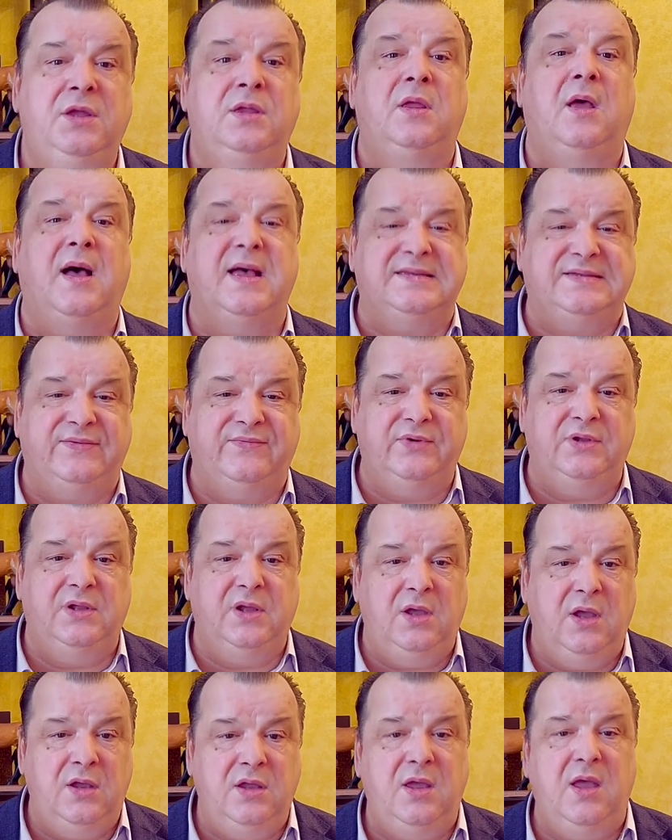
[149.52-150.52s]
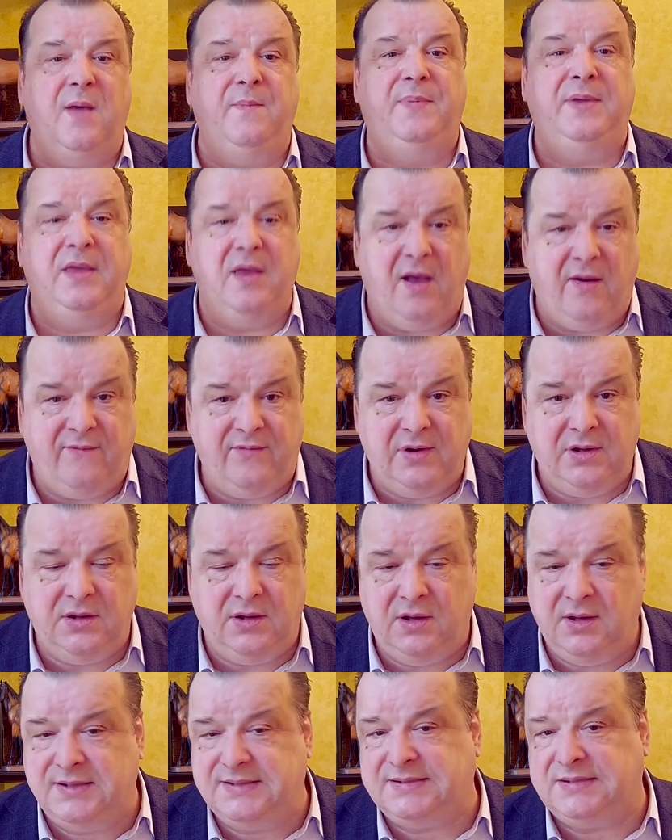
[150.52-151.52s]
названная, не
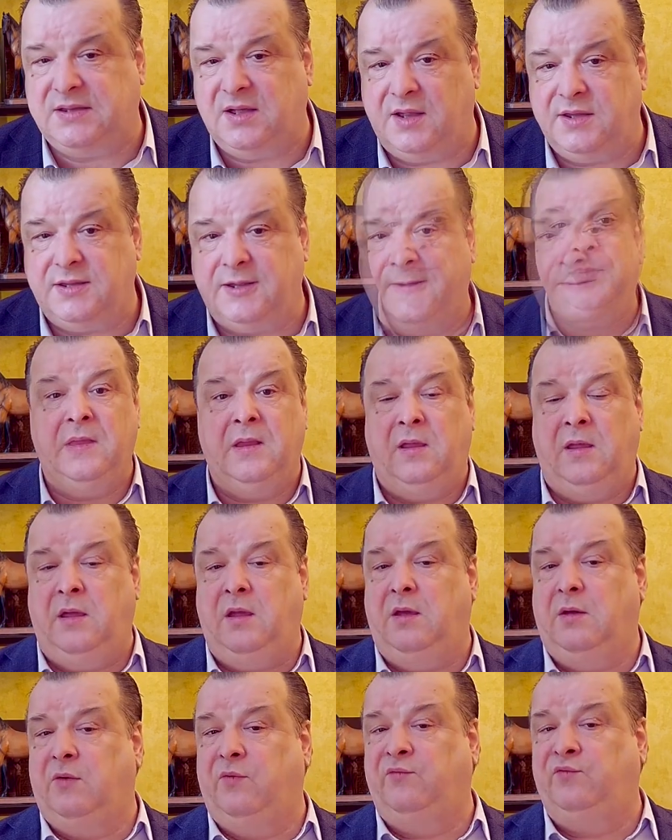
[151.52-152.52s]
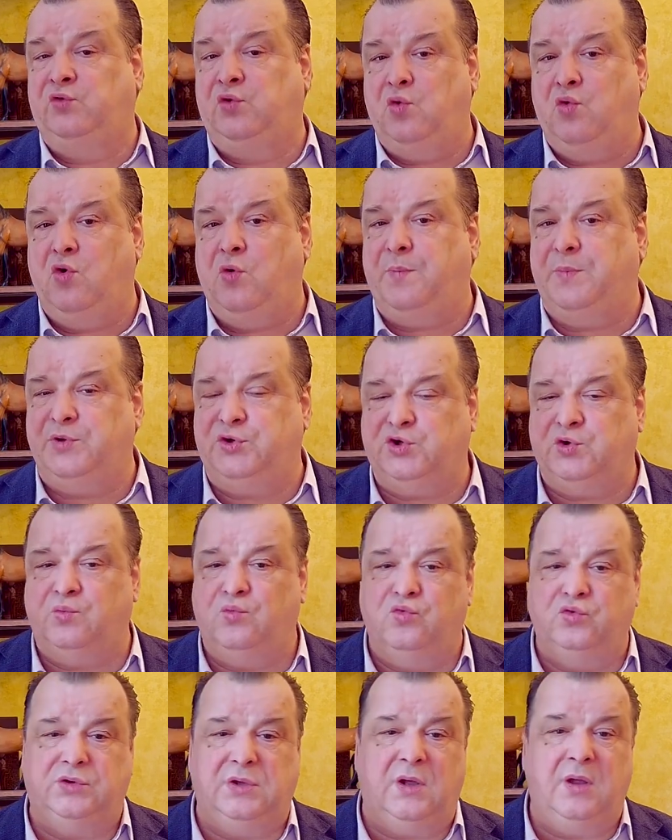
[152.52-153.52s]
объявленная, кстати, и вдруг
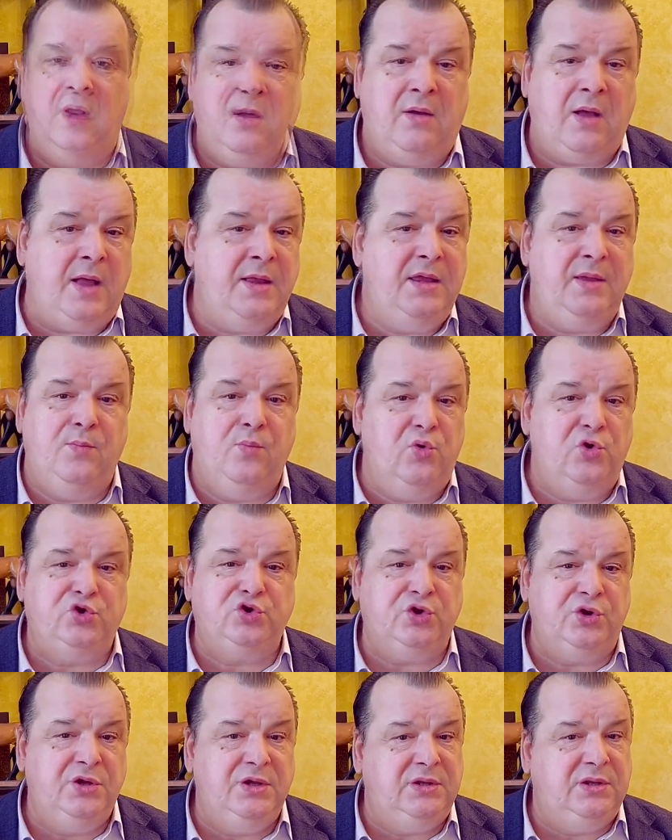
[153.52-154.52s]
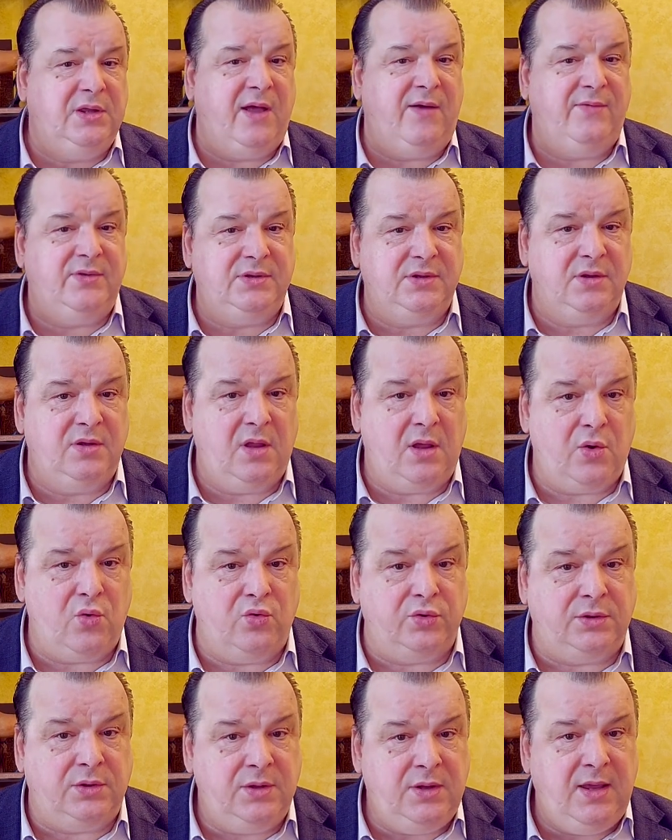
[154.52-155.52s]
почему-то они больше не давят на
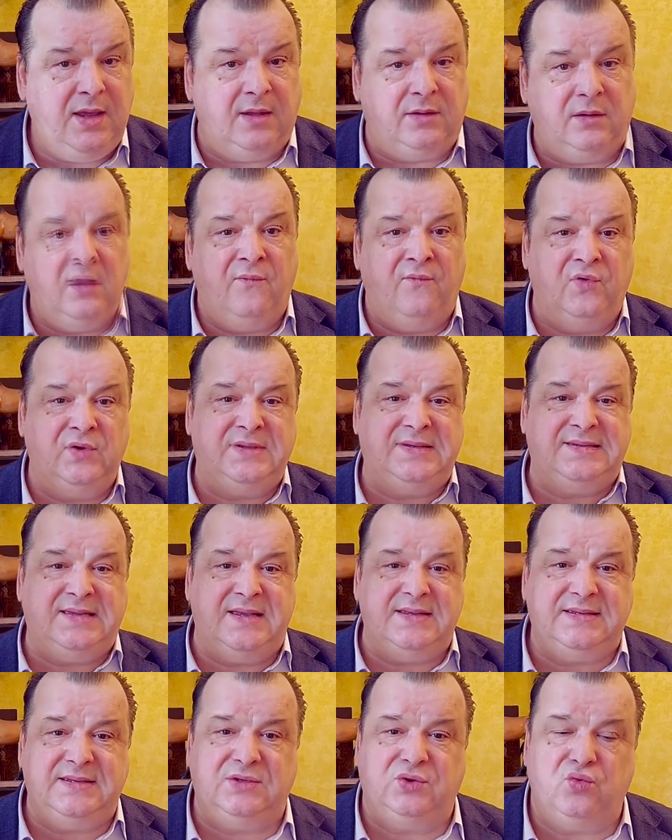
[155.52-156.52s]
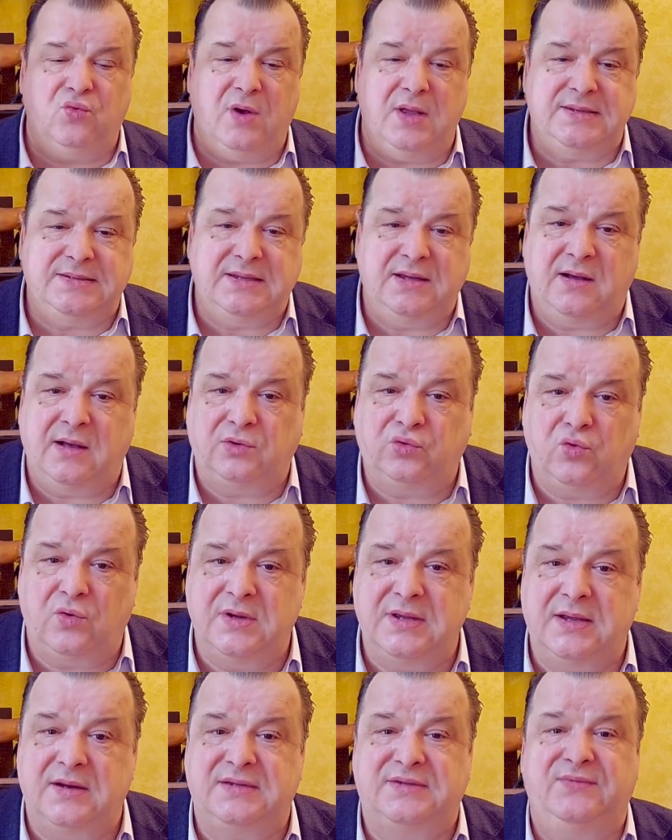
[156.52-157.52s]
народ. Нет, вот вся ситуация,
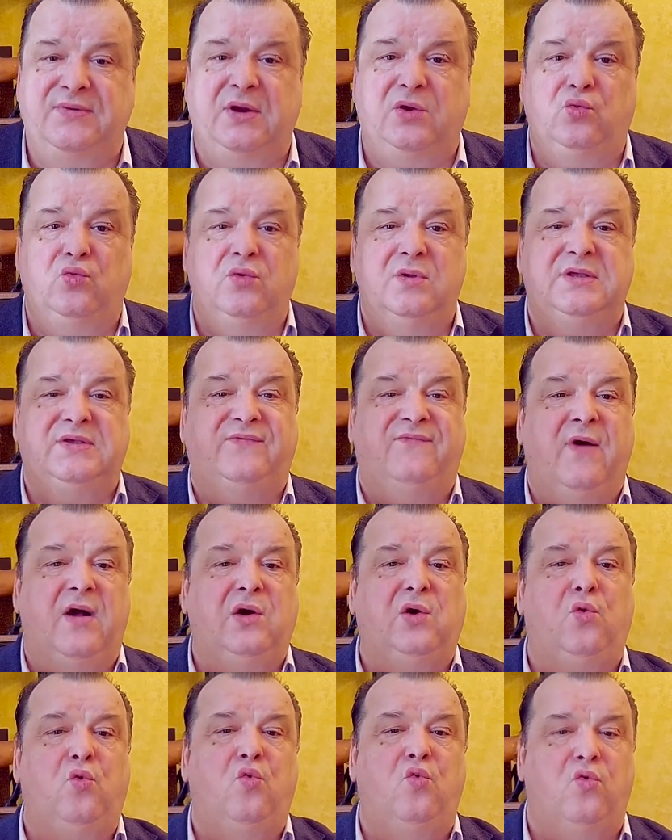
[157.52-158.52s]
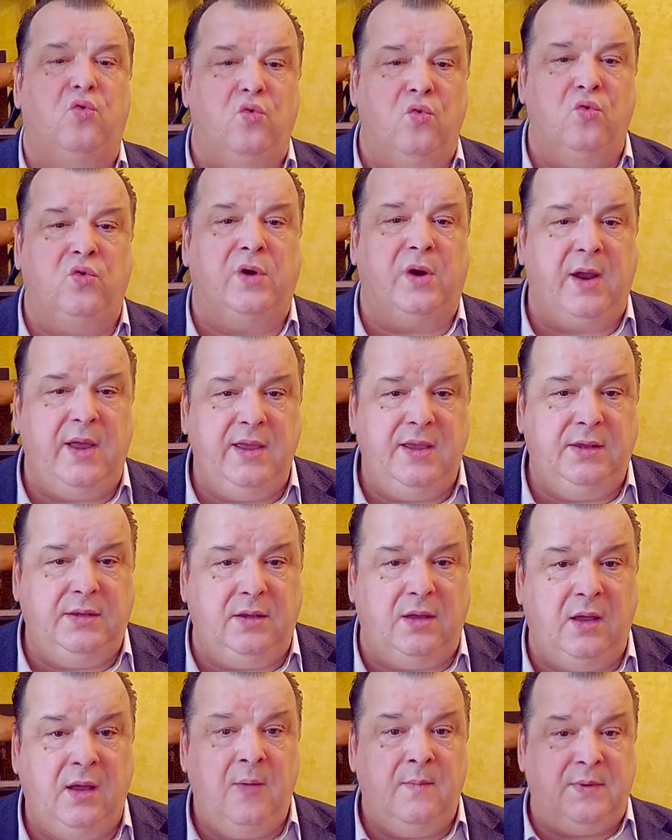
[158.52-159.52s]
которая развернулась вокруг
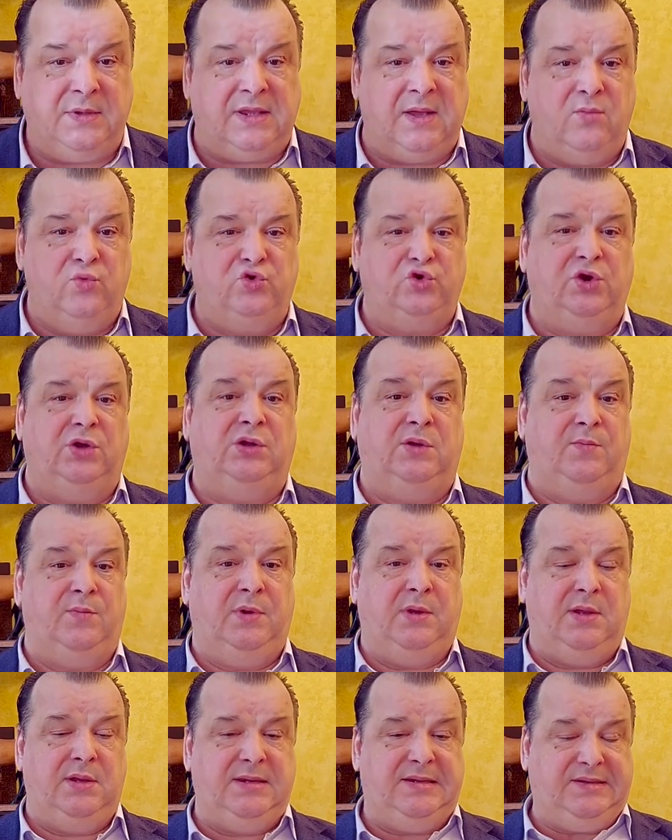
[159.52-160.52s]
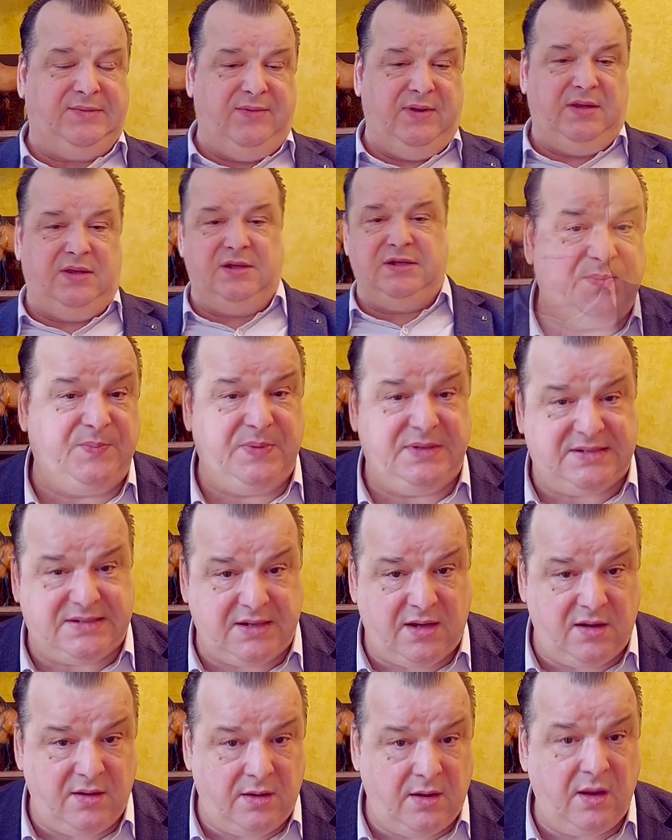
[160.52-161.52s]
Украины, потому что это была действительно
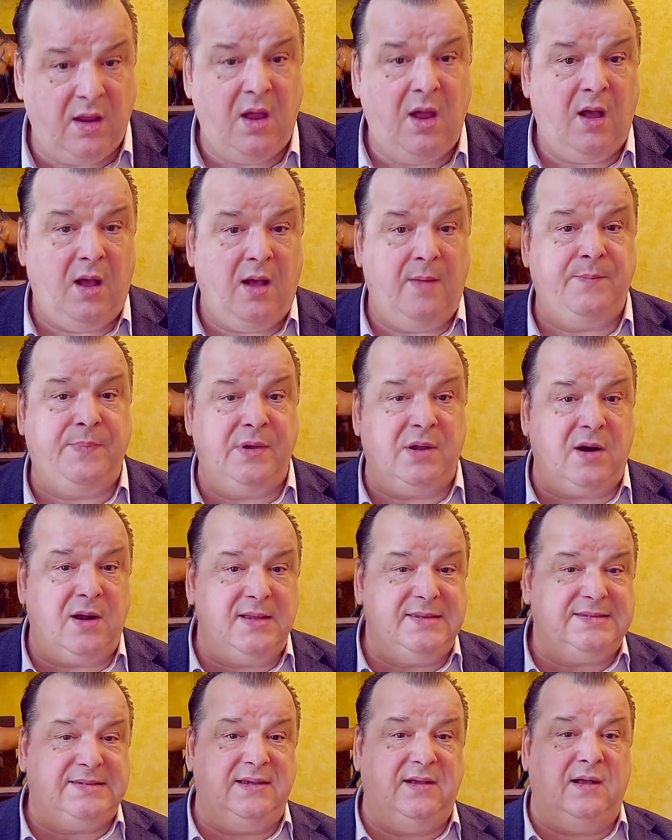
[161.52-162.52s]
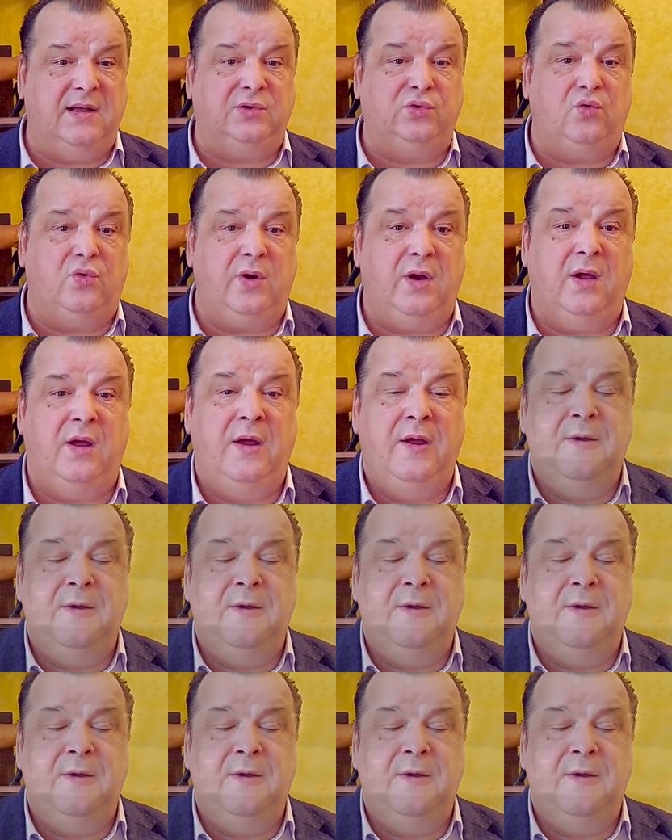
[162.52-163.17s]
специальная операция, которая